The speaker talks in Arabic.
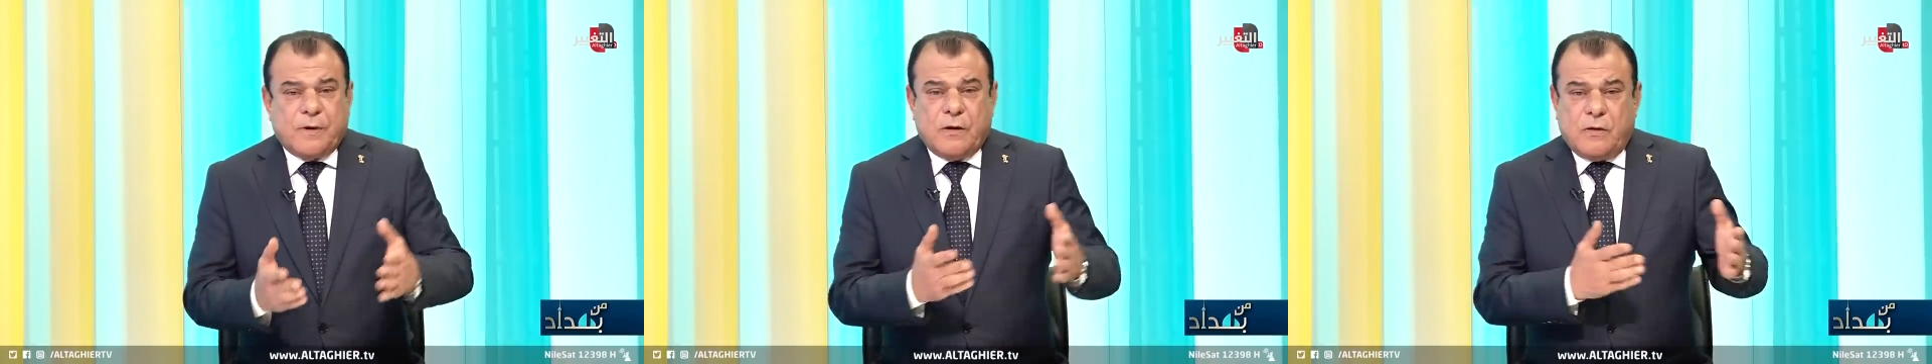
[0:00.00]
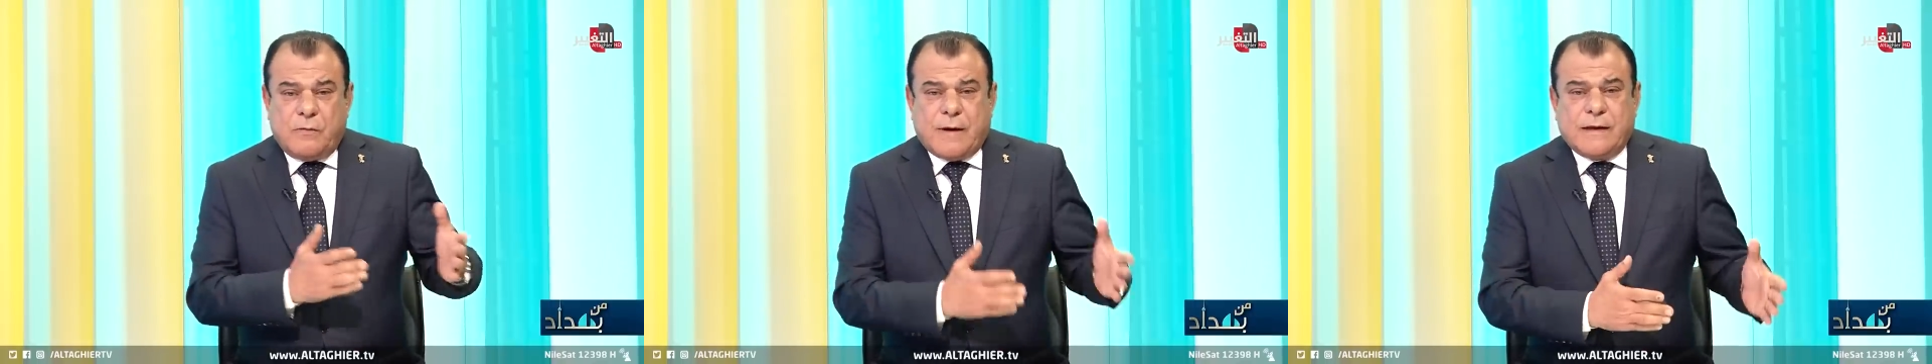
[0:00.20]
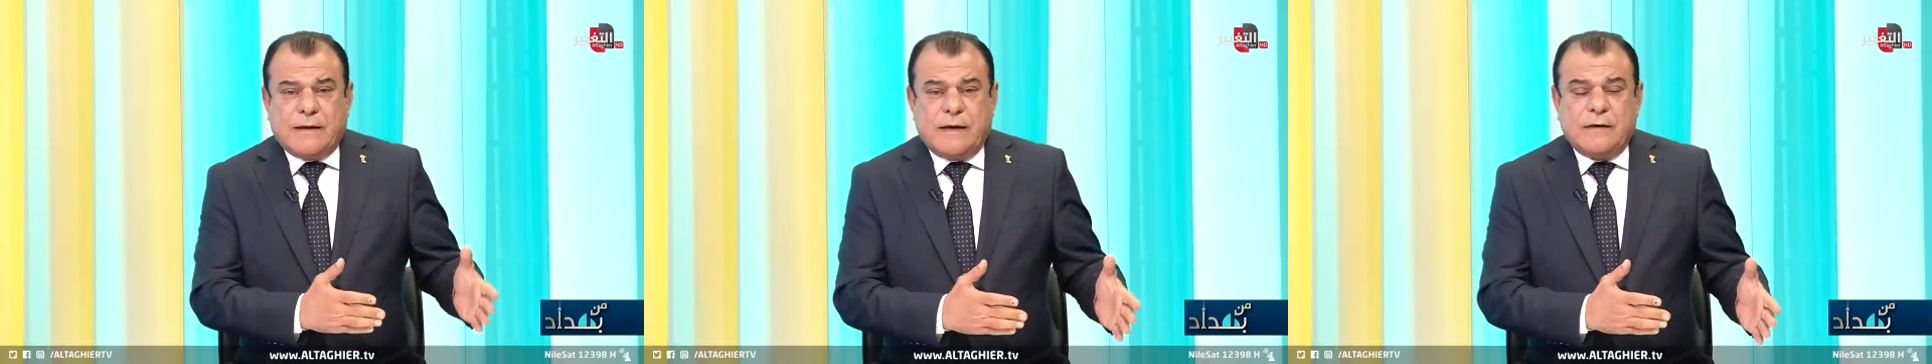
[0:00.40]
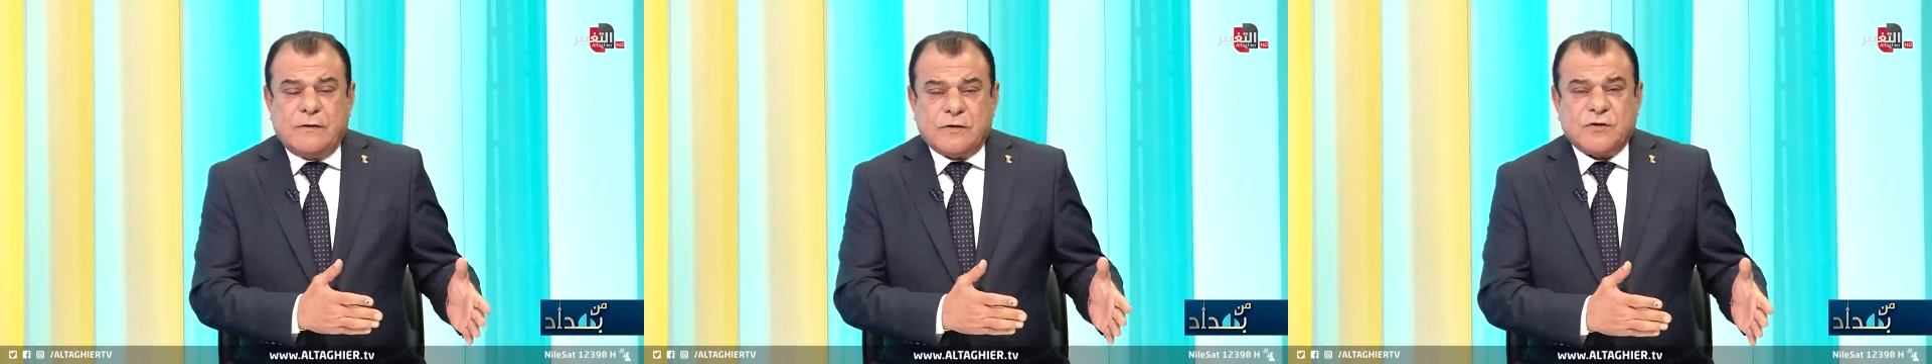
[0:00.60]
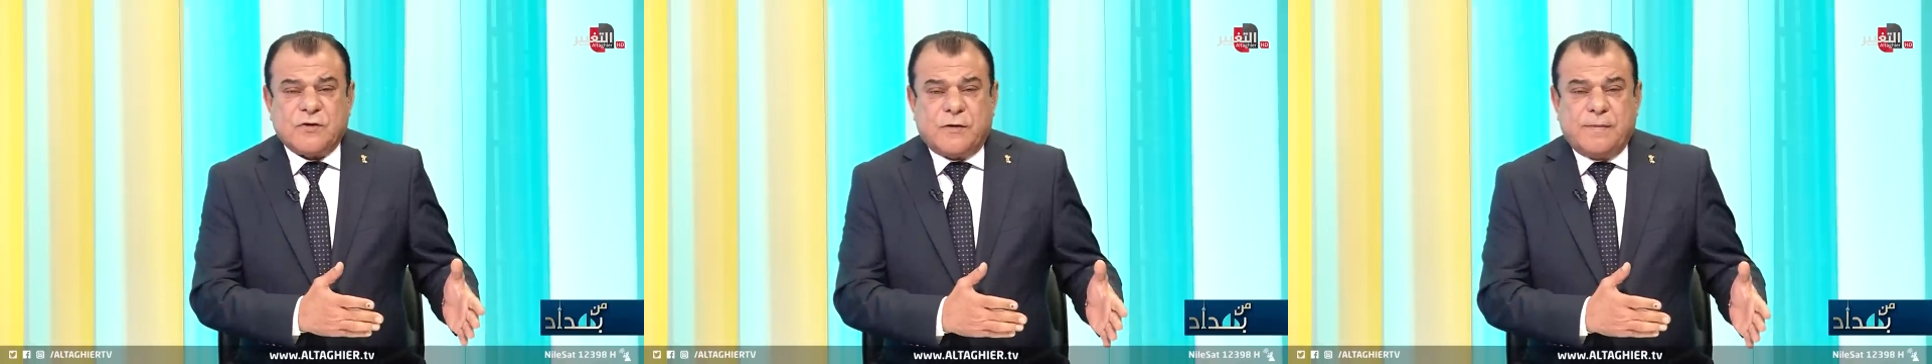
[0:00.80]
بعدين
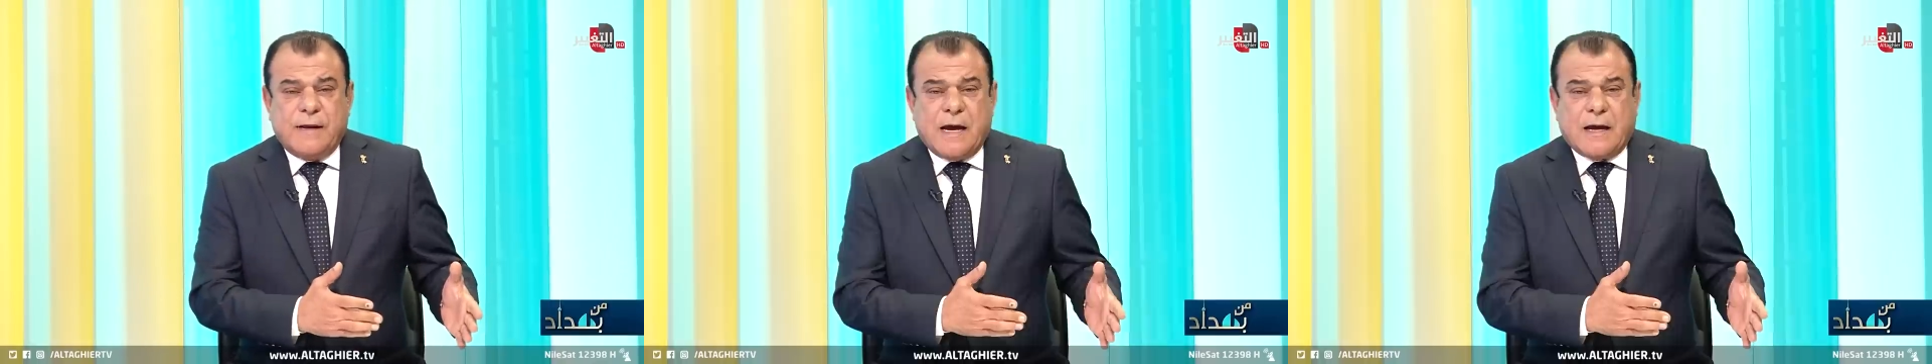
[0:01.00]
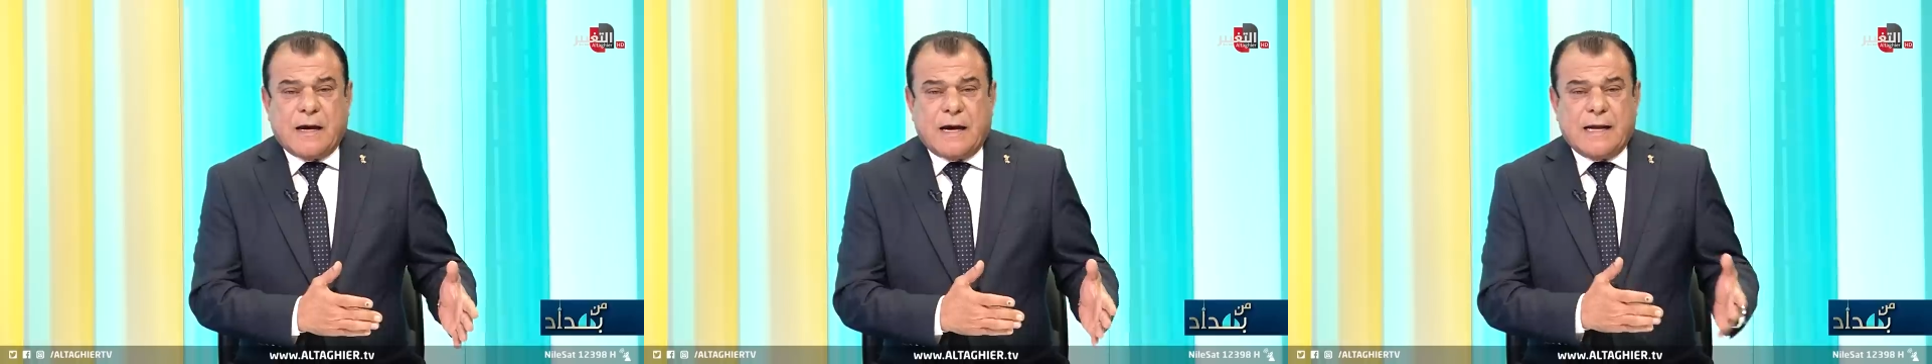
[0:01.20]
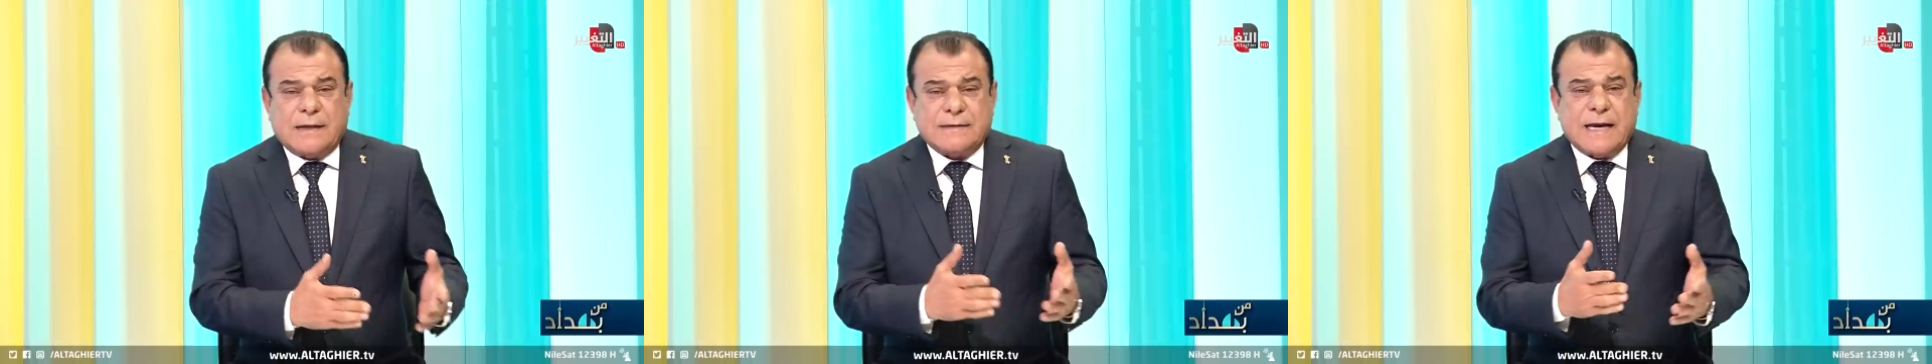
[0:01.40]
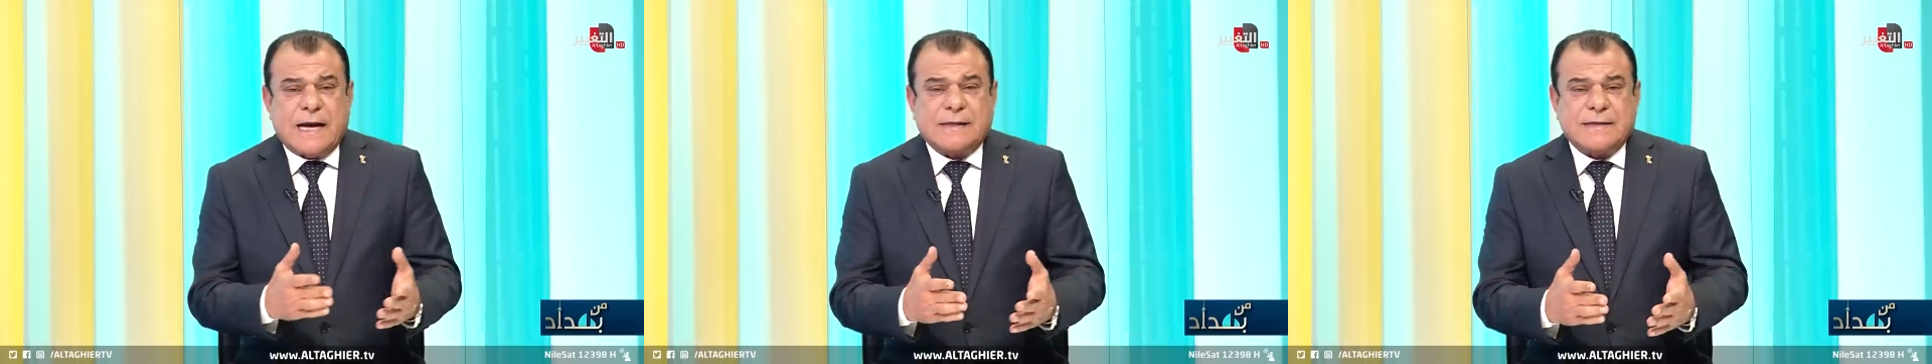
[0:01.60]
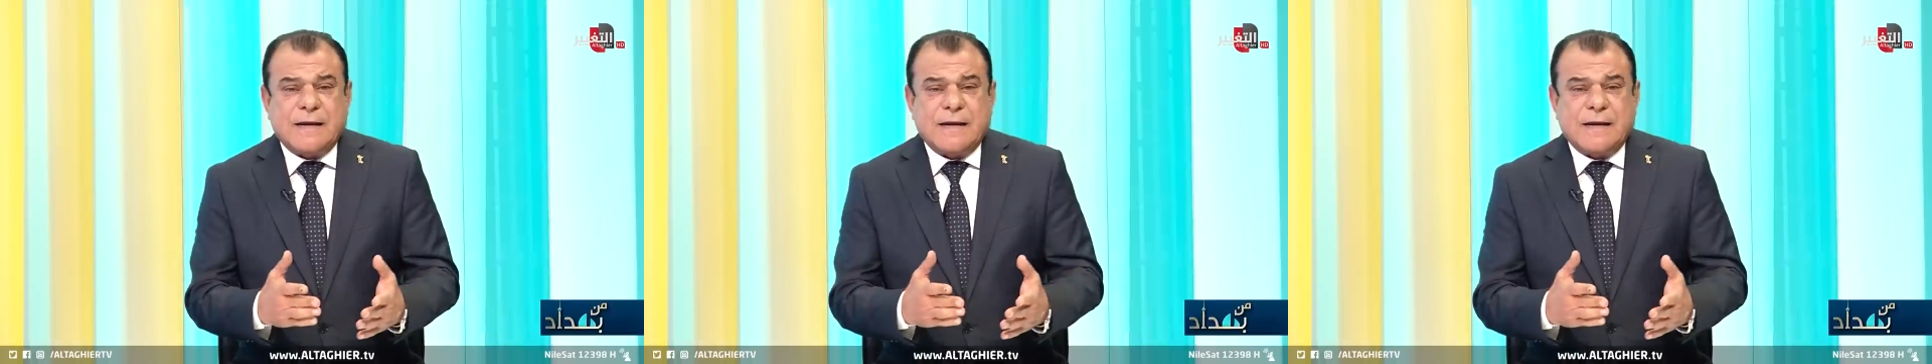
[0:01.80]
يصدر بها قرار صار